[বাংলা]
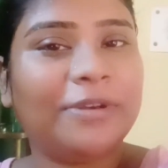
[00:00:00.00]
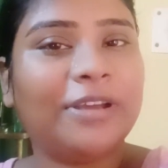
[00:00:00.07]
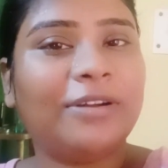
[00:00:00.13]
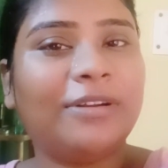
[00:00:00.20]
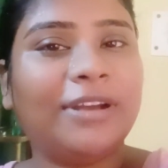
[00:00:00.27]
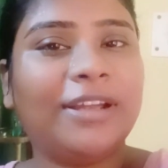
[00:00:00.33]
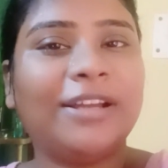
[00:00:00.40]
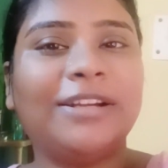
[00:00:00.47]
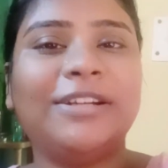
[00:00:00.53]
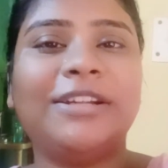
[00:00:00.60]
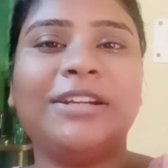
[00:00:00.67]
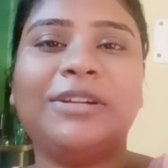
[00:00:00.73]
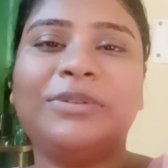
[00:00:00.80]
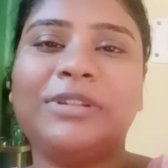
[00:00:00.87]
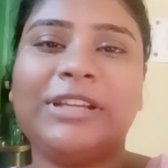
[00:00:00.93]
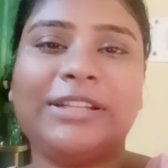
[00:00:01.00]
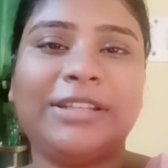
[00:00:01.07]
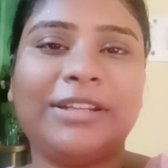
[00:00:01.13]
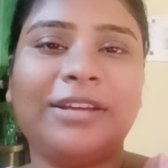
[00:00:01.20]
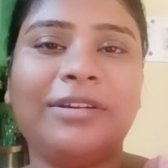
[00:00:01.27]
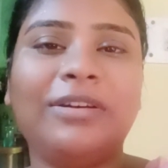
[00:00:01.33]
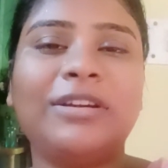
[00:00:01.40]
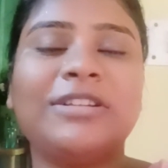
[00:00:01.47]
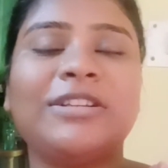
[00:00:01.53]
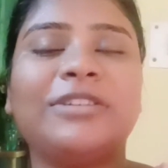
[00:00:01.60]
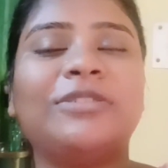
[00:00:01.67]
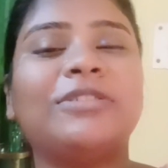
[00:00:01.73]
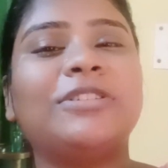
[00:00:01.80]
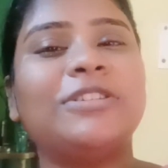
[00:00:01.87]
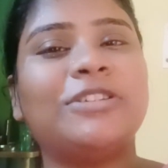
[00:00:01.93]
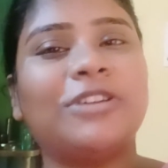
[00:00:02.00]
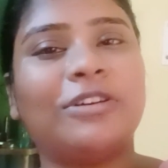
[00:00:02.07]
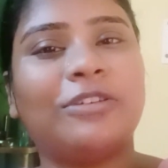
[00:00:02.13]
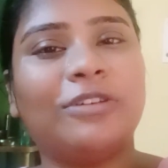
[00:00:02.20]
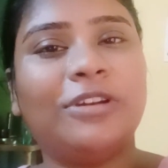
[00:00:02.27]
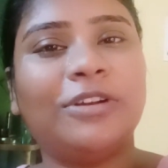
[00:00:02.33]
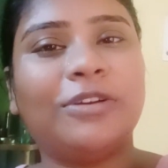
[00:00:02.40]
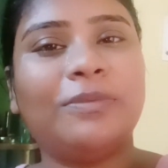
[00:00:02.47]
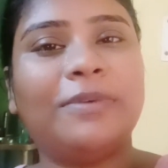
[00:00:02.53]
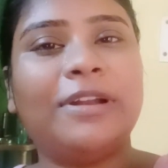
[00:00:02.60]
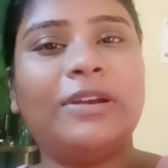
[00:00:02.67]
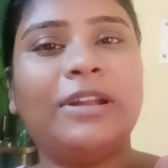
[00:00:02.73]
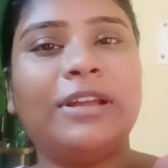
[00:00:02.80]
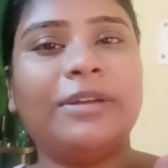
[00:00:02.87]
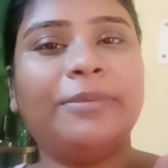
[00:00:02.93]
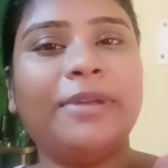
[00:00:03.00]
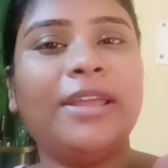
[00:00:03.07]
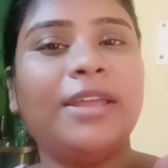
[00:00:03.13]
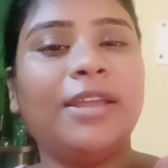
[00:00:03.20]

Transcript: না করে কন্টিনিউ দেখতে থাকো আশা করছি সকলের খুব ভালো লাগবে